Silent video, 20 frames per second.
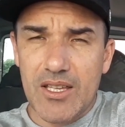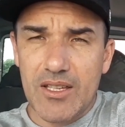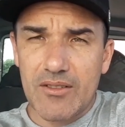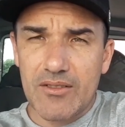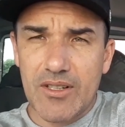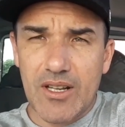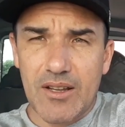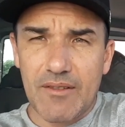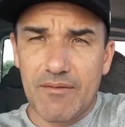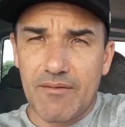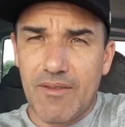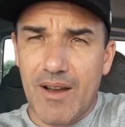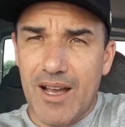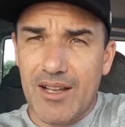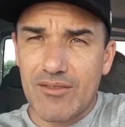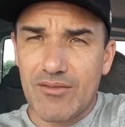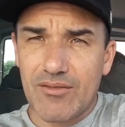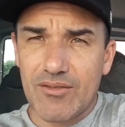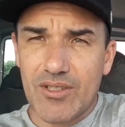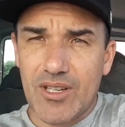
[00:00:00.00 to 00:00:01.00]
e eu já
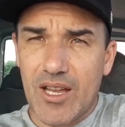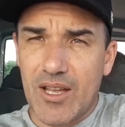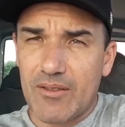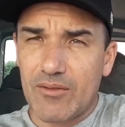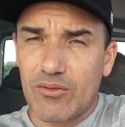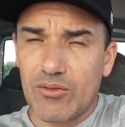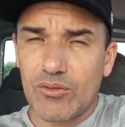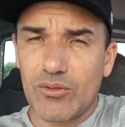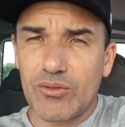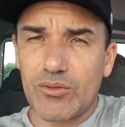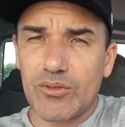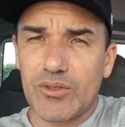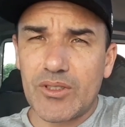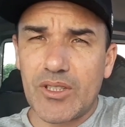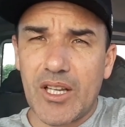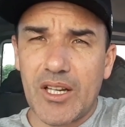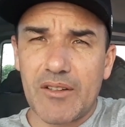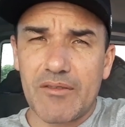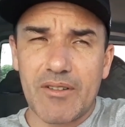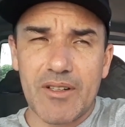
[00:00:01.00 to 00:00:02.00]
faço já tudo que
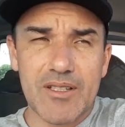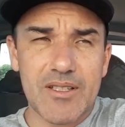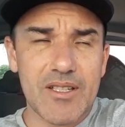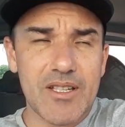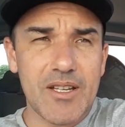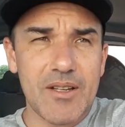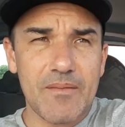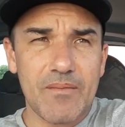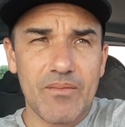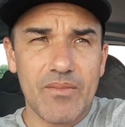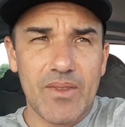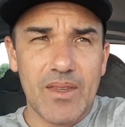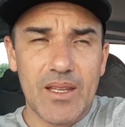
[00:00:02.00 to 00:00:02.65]
tem que fazer.